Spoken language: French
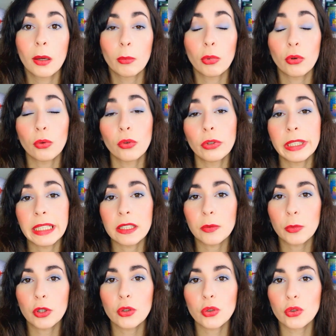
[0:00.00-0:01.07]
Bon,
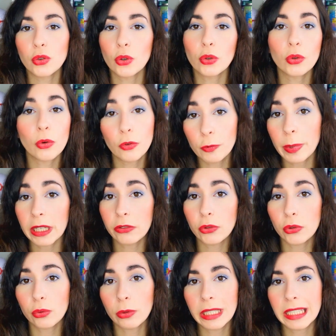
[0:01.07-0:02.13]
honnêtement, je ne trouve pas que
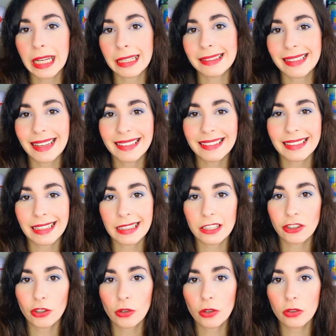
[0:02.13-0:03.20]
ce soit une carte
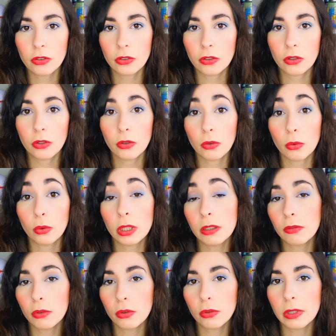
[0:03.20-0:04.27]
intéressante. Au
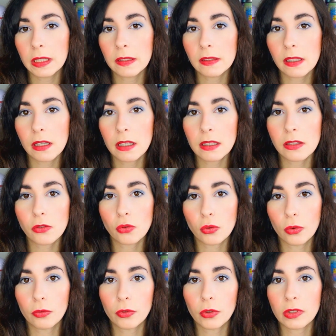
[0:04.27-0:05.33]
niveau du dessin, je
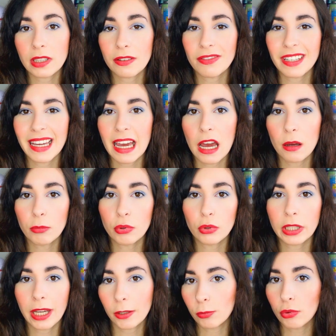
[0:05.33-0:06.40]
trouve que ça fait un
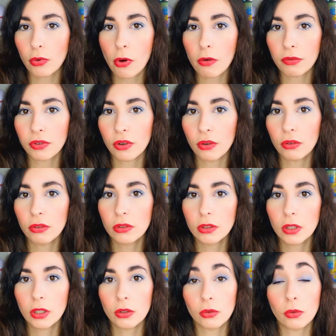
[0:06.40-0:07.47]
peu carte pour enfants.
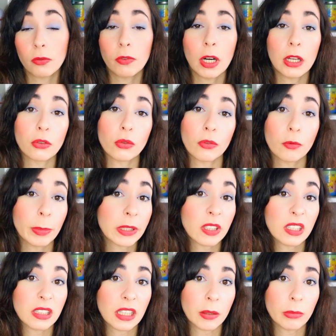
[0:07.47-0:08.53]
Donc voilà, je trouve pas
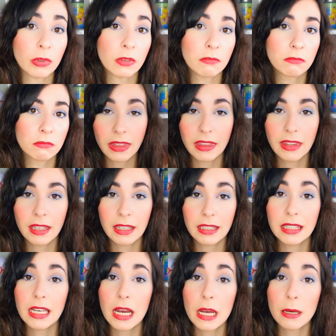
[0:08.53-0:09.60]
ça terrible.
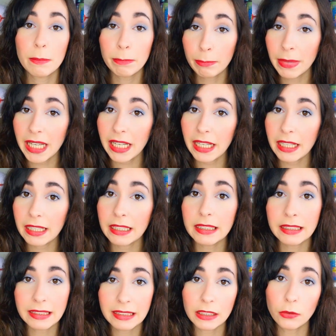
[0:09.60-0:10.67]
Mais
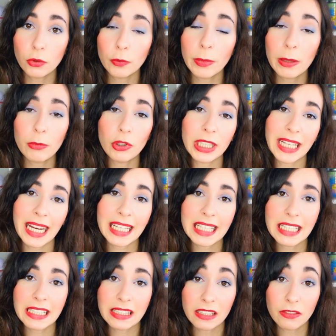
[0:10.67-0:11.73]
c'est tout de même une carte
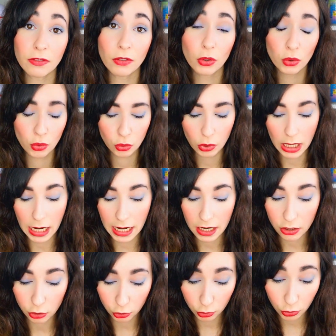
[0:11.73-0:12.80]
qui s'est vendue
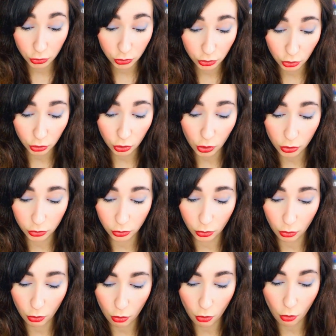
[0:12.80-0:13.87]
à 230
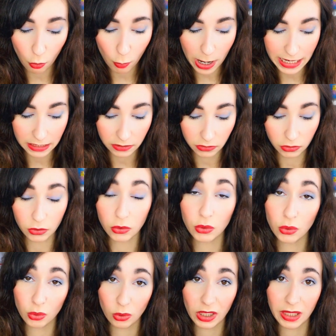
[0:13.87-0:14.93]
euros au max
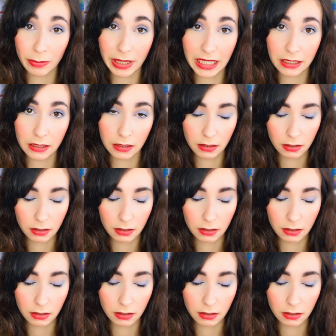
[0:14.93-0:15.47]
sur eBay.